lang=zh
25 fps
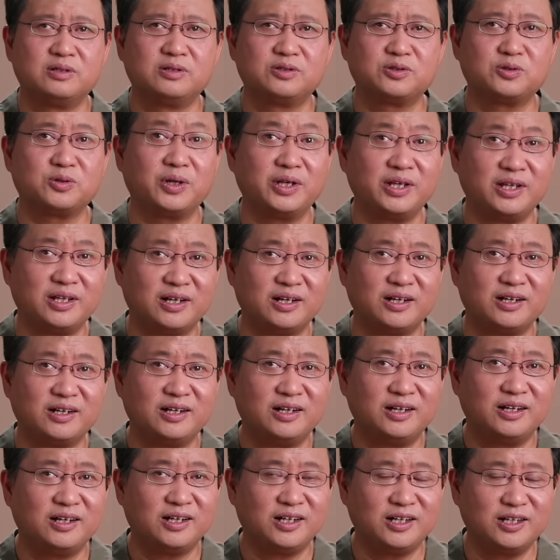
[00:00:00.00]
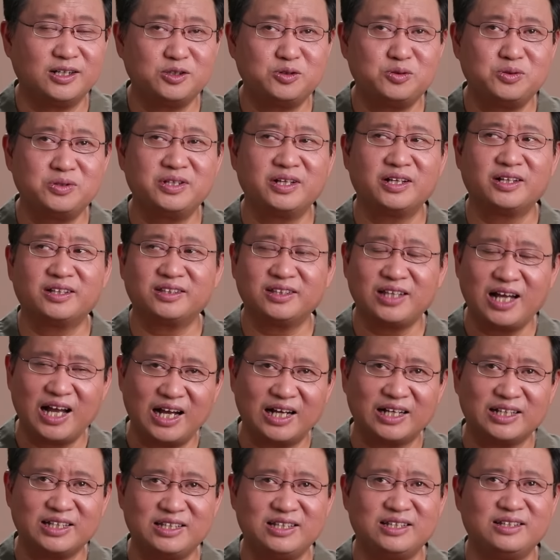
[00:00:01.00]
所以呢，俄军的
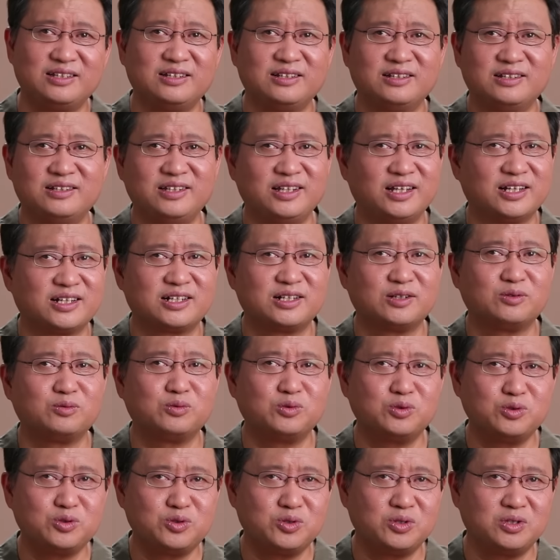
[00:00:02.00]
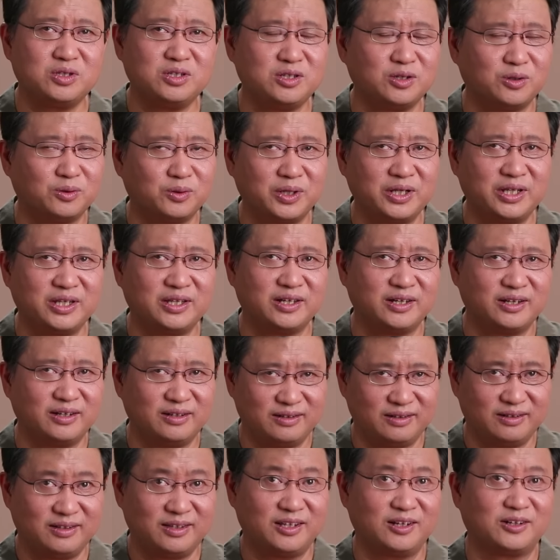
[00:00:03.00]
大意也是乌军有利的
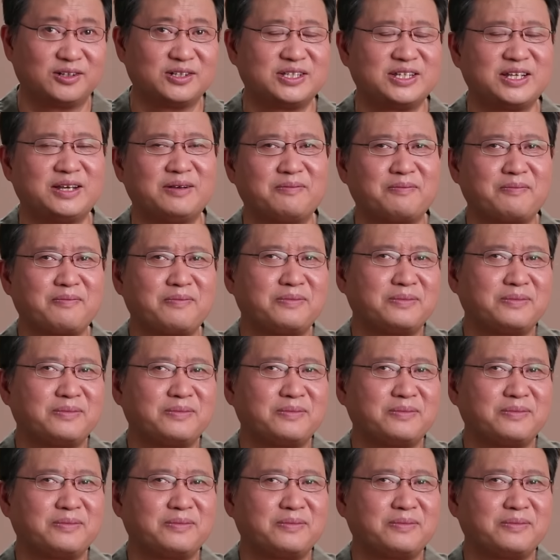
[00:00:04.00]
条件。